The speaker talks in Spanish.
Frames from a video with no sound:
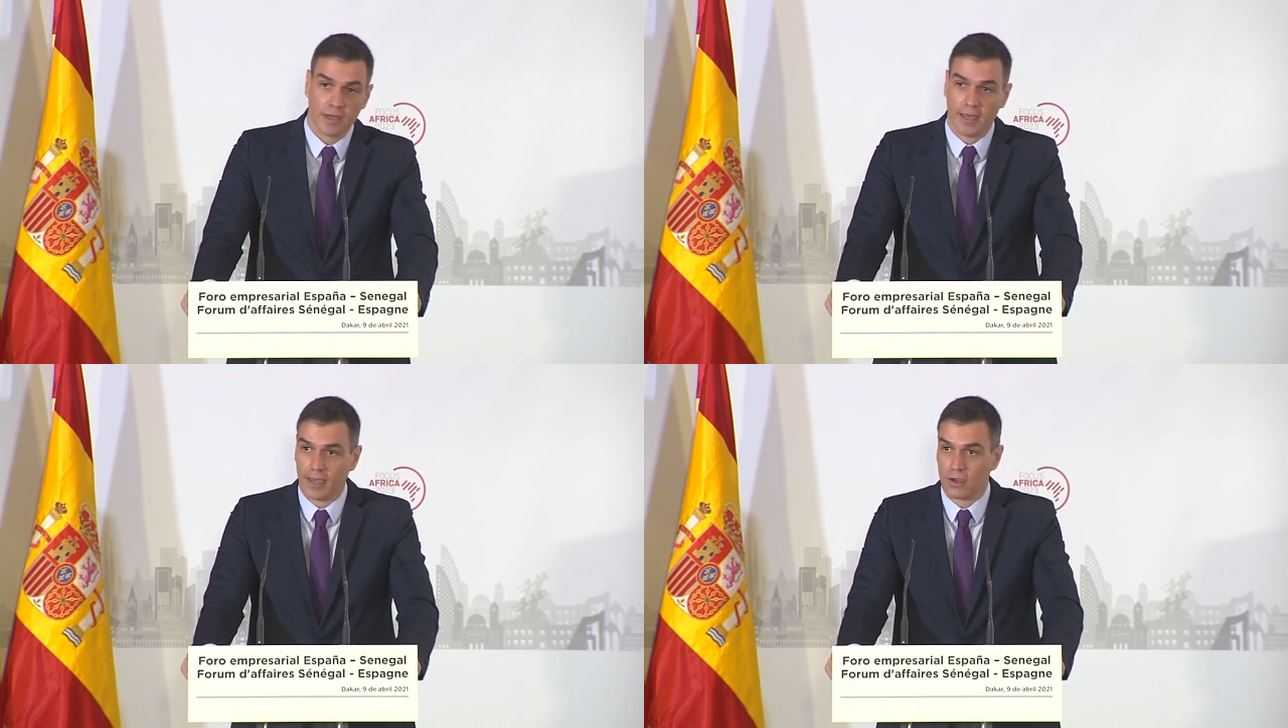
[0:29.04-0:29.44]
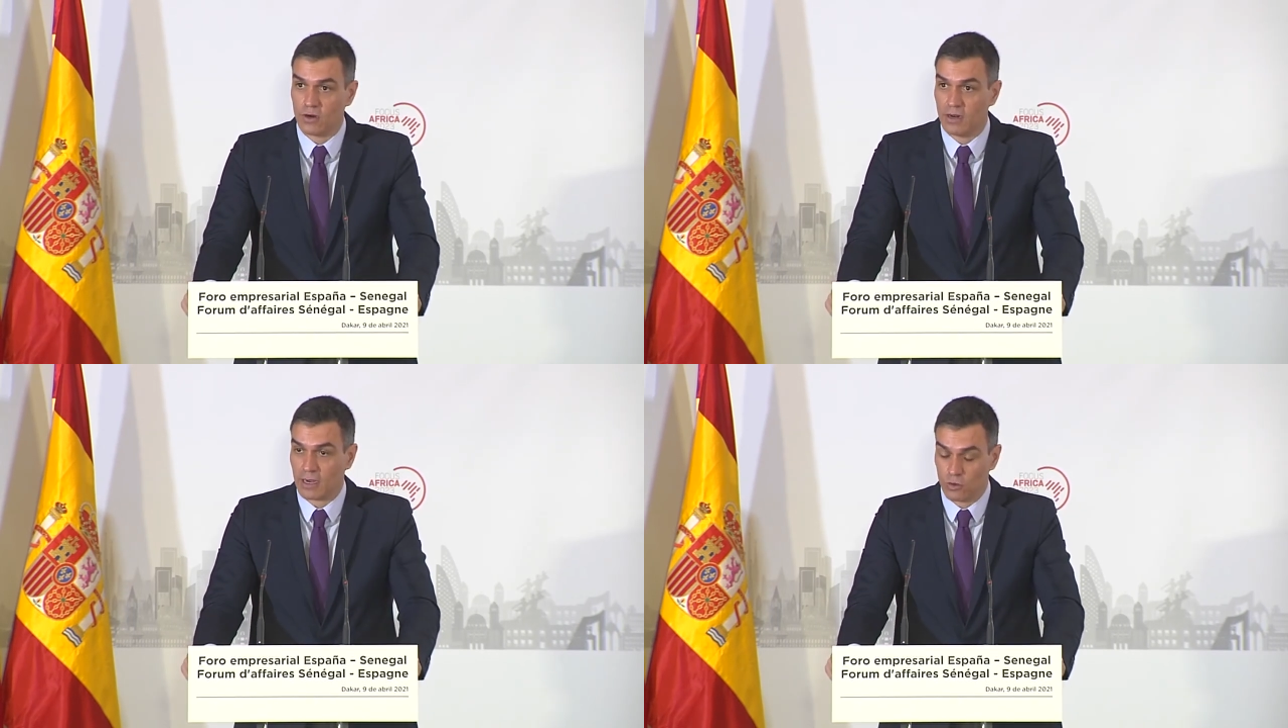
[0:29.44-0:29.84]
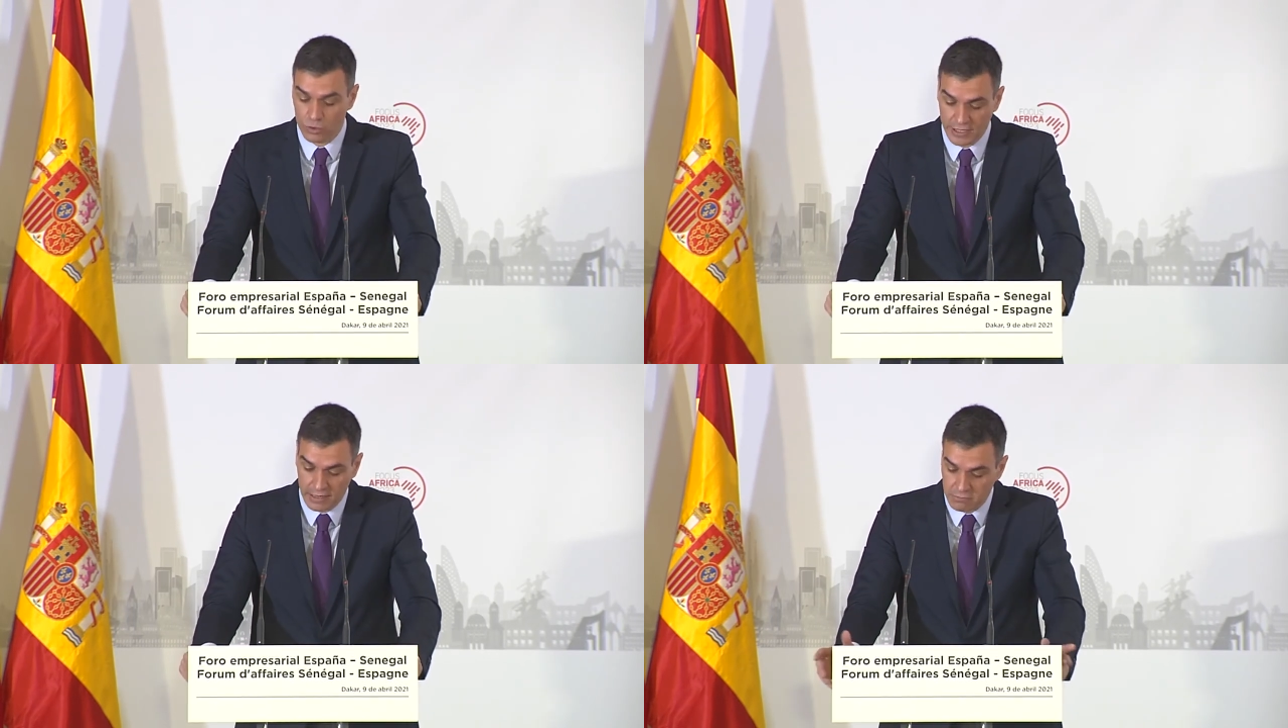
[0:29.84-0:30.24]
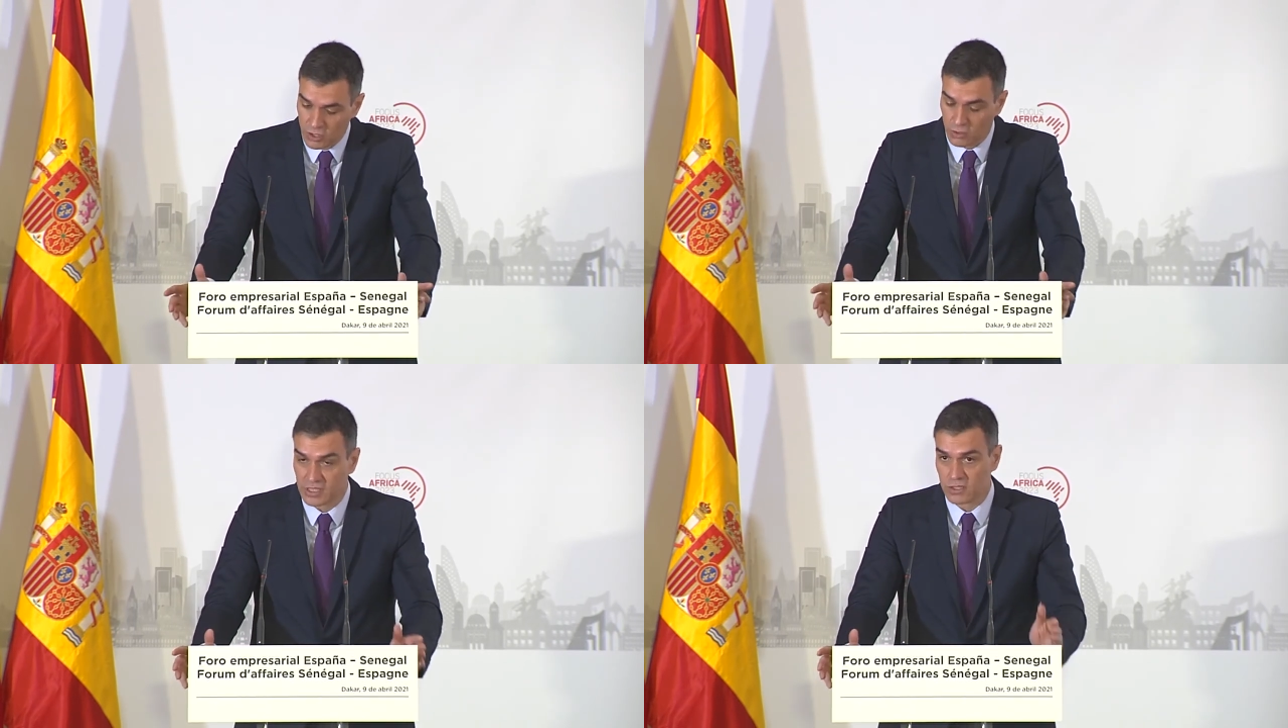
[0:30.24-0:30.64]
eh, con el Banco Mundial. Yo
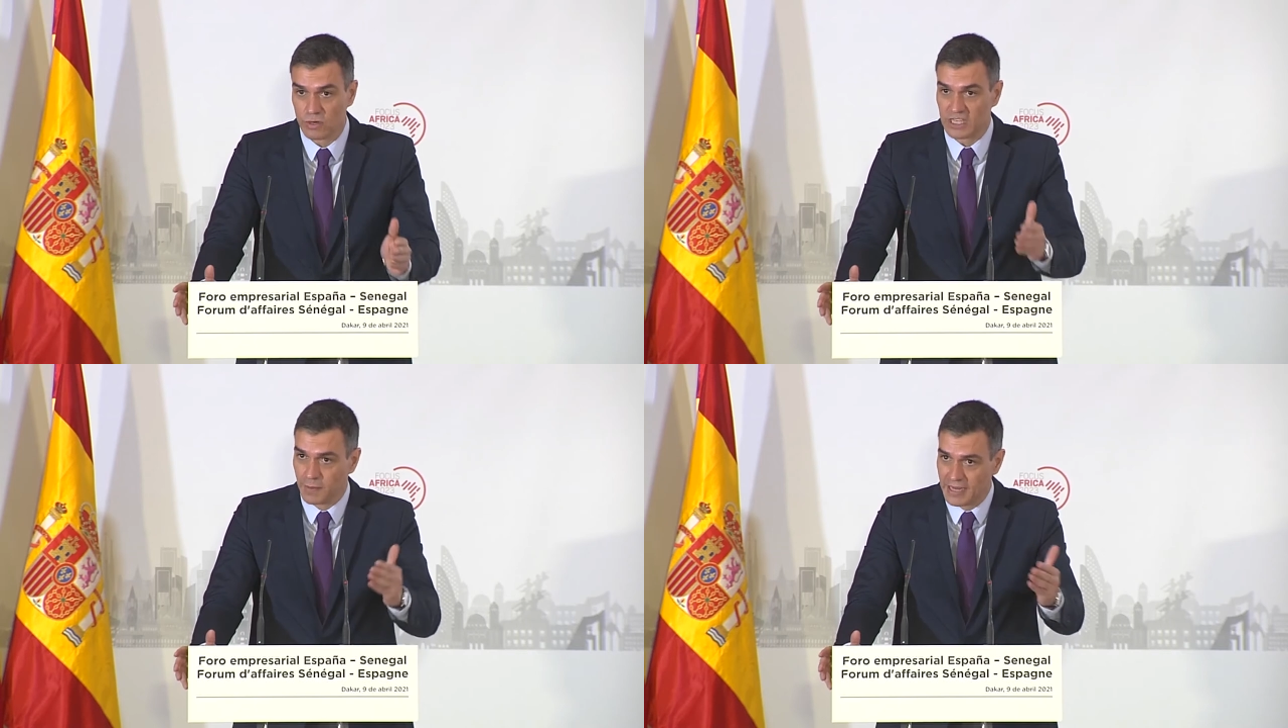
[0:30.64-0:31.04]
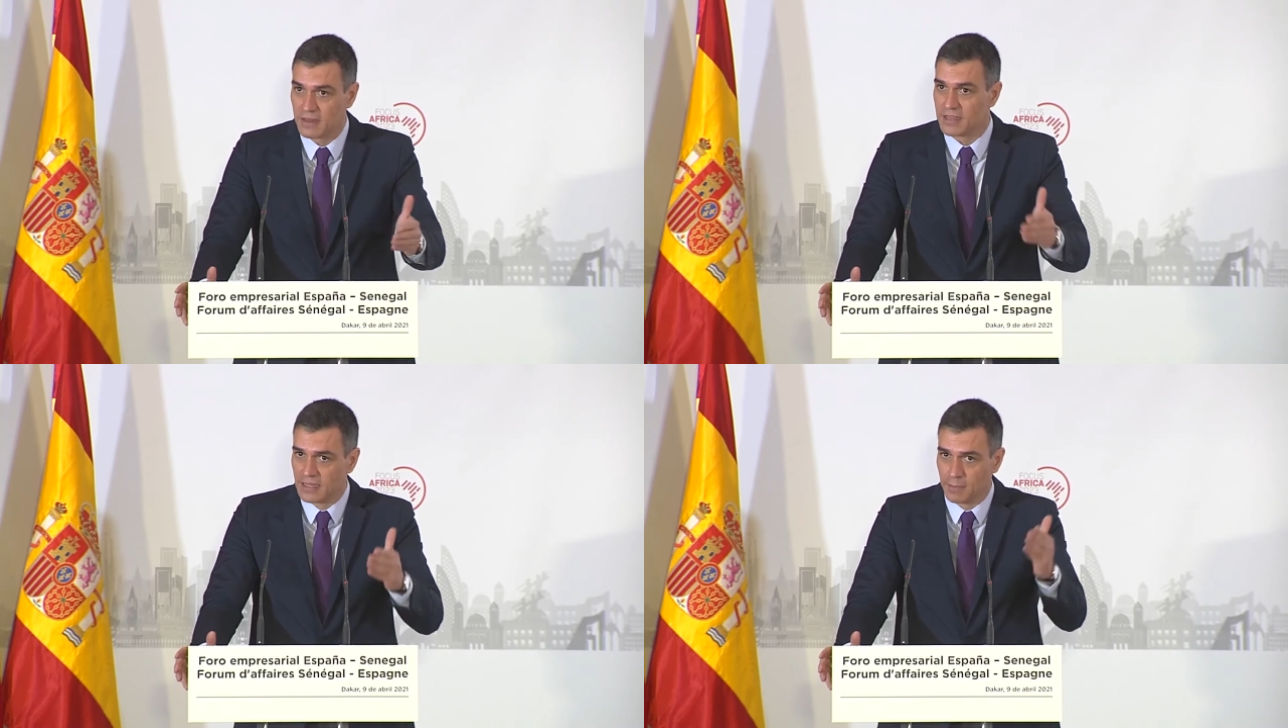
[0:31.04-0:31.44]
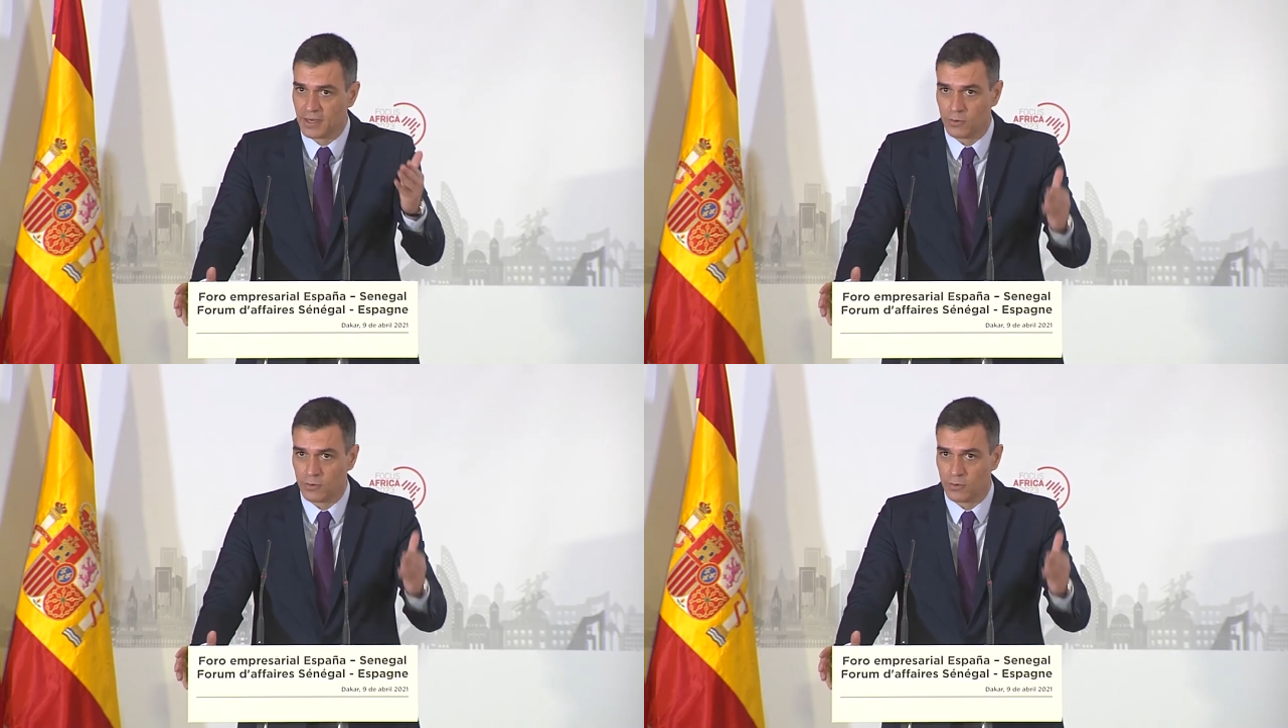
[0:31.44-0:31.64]
creo que esa es una experiencia también,